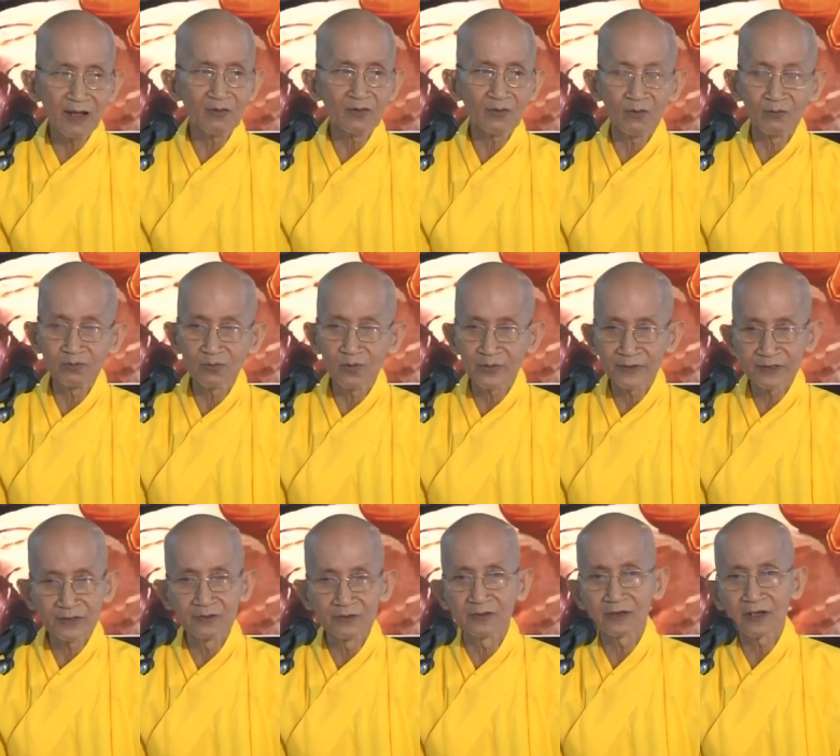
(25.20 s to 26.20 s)
nào cũng
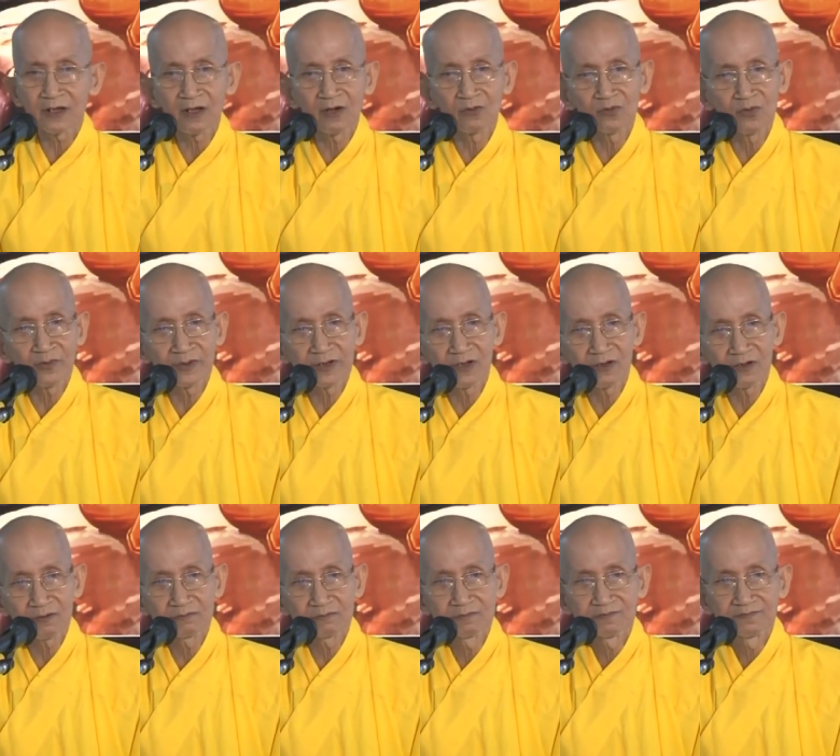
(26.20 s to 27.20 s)
coi thường cái câu nói
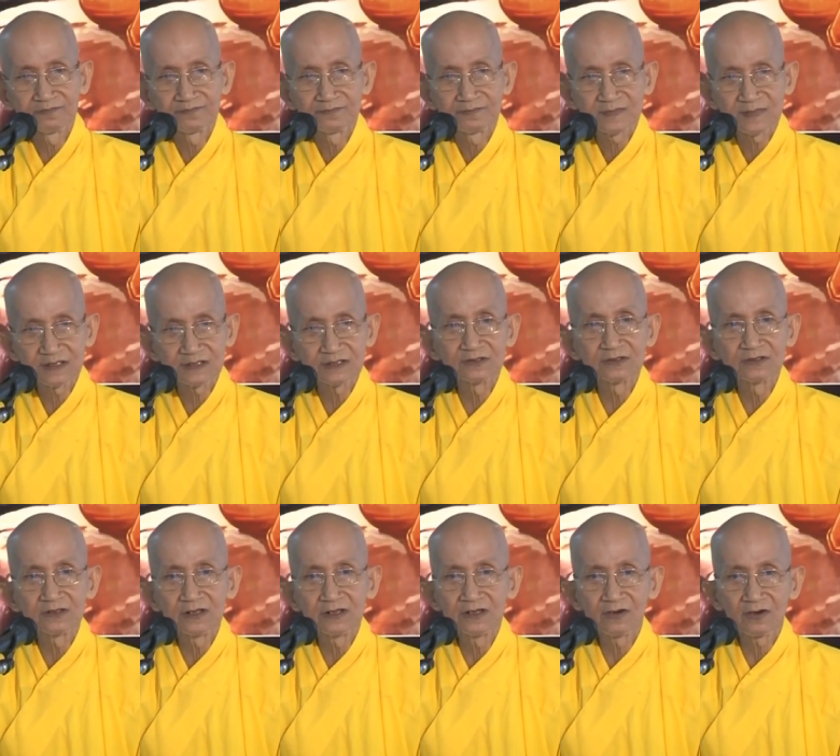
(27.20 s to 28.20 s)
đó cái
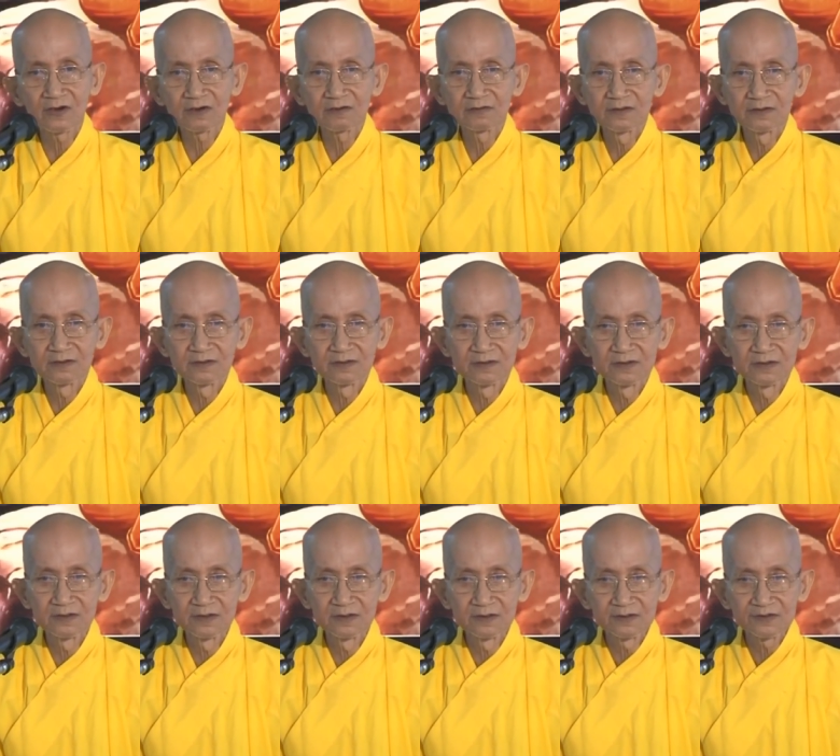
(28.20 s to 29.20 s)
chân lý đó
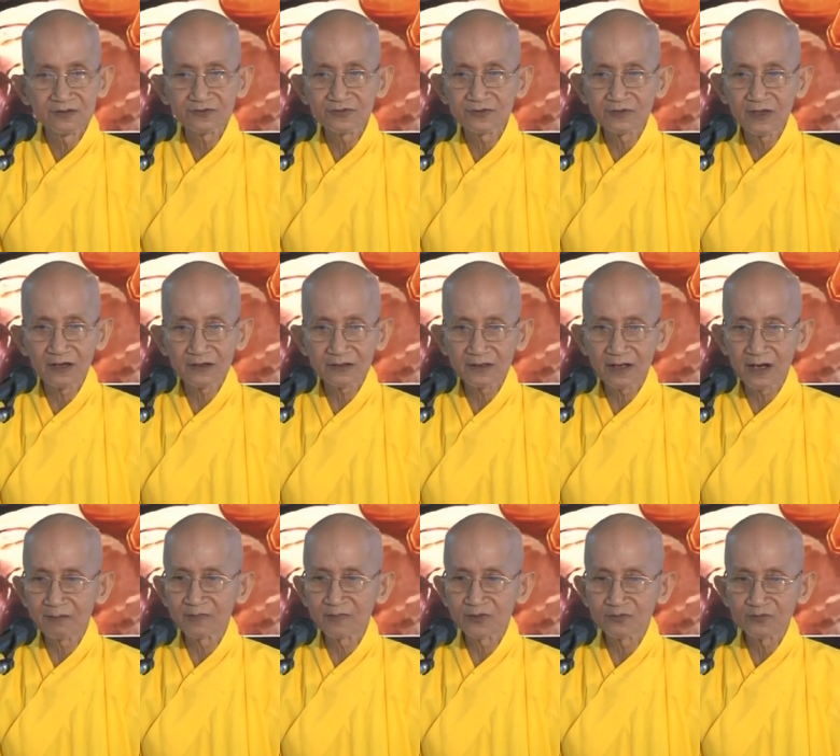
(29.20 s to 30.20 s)
chứ sự thật
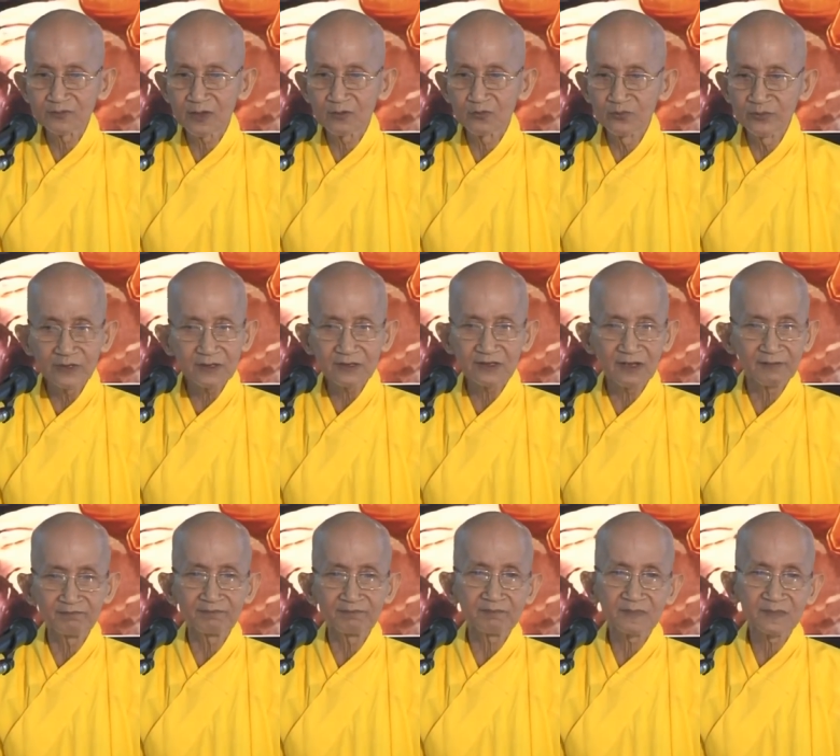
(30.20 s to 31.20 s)
ra mà chúng ta quyết
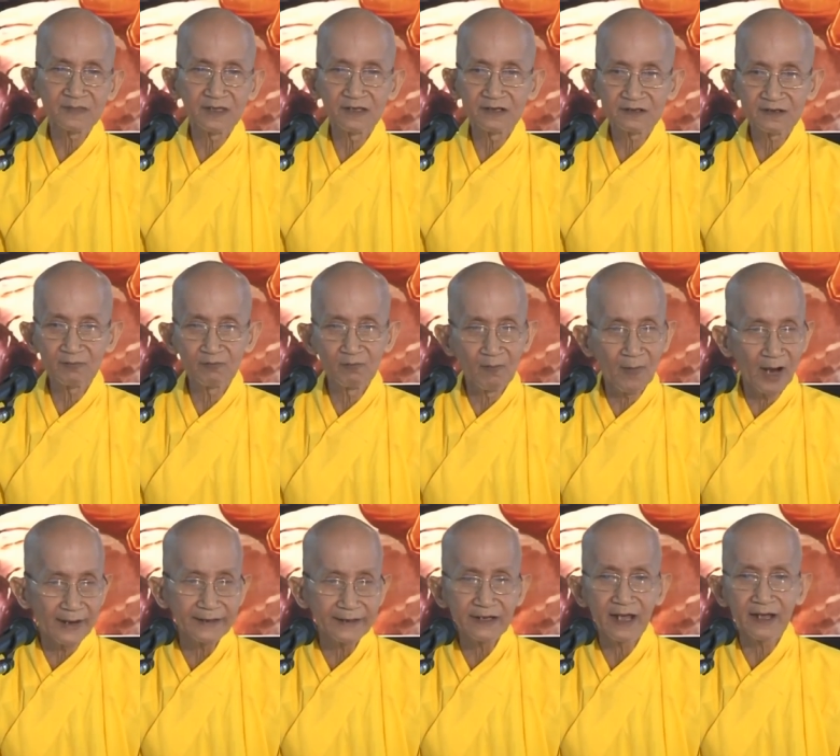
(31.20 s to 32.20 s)
tâm thì
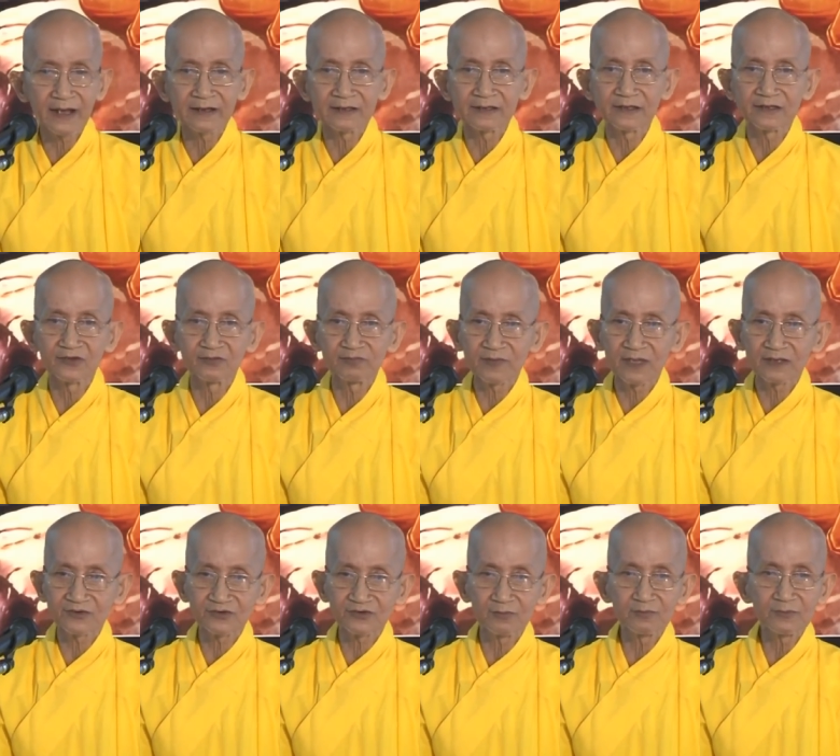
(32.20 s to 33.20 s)
trong 7 ngày thì chúng
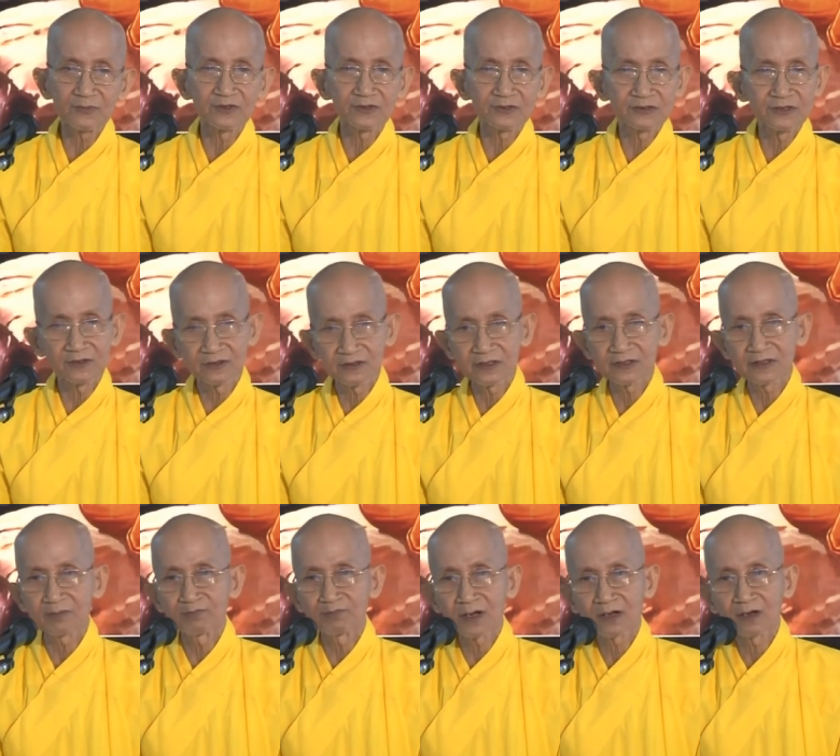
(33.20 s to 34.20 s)
ta sống được với
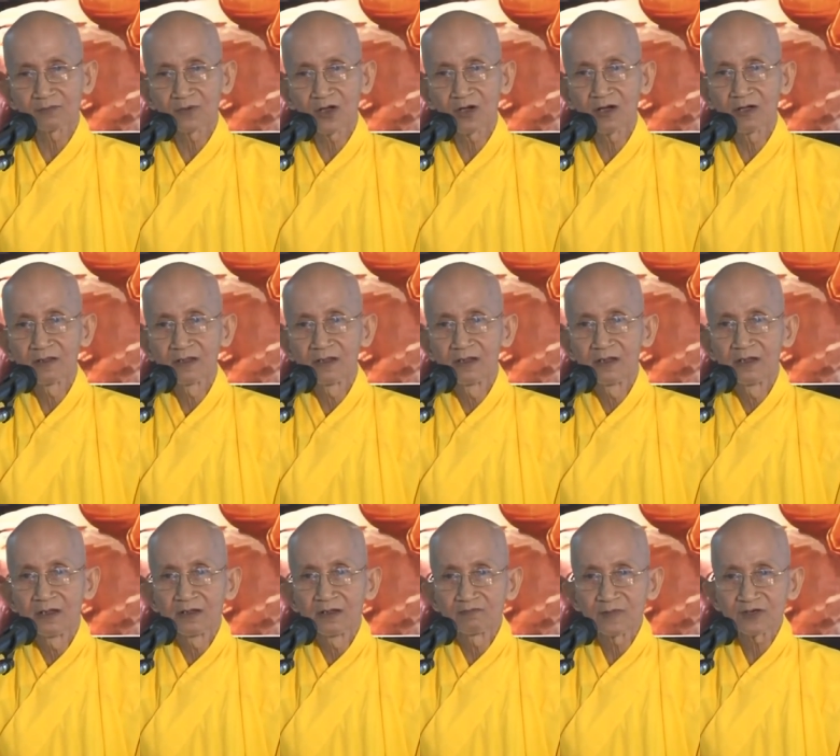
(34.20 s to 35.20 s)
cái tâm bất động đó
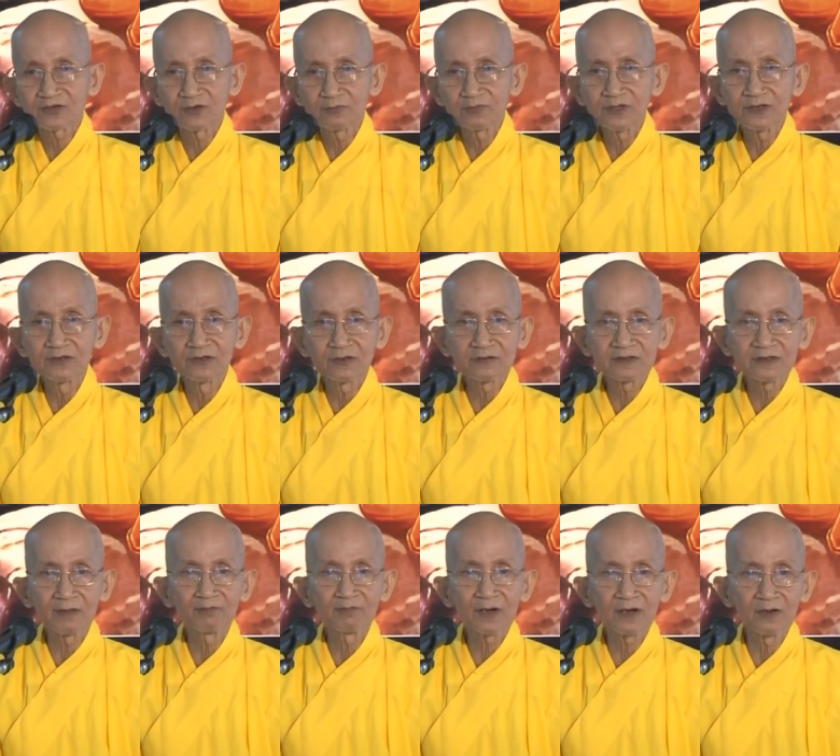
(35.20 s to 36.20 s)
mà sống với
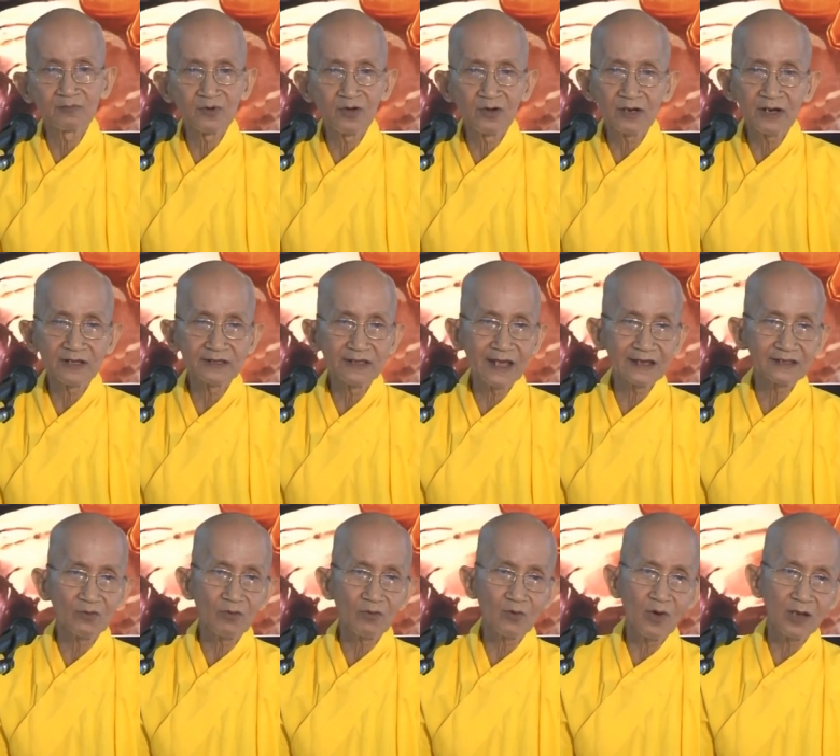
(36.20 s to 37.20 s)
được tâm bất động đó là
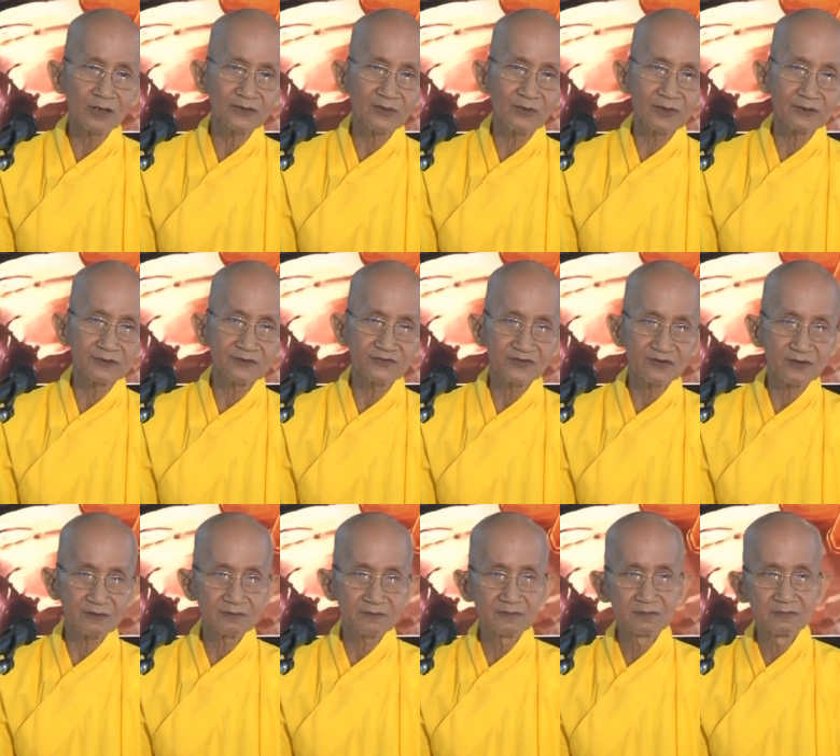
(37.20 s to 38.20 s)
giải thoát hoàn toàn chứ
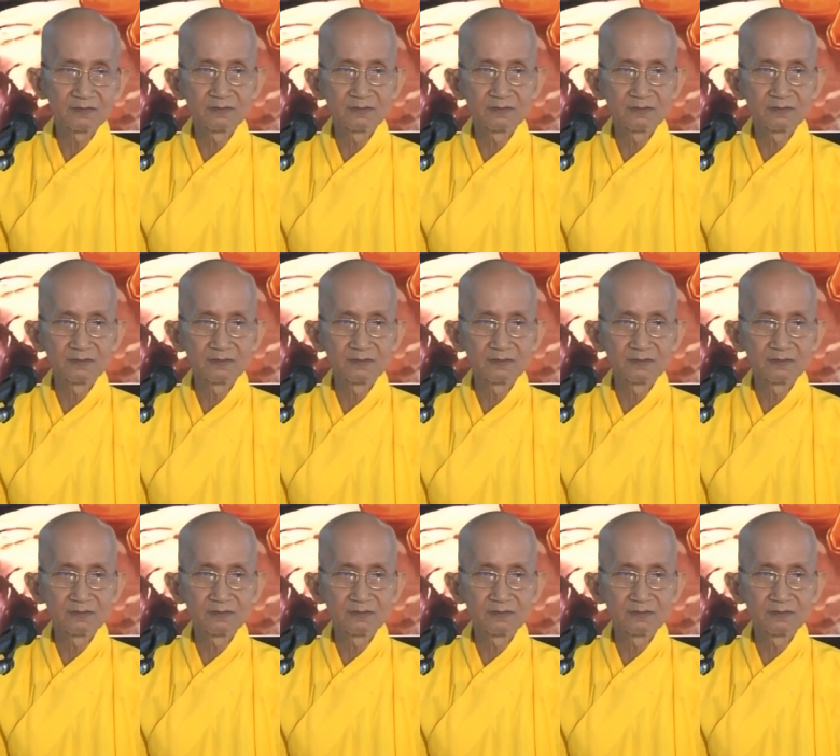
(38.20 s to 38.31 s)
sao